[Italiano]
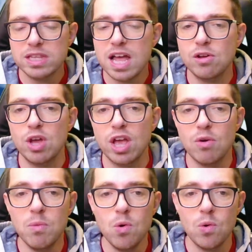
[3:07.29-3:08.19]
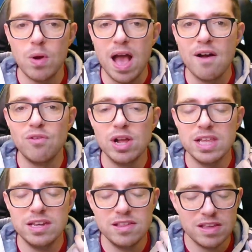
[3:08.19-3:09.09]
attacco che comunque ha
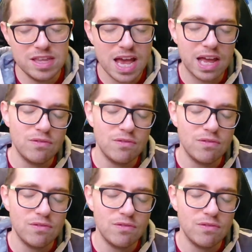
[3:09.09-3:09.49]
voglia di segnare,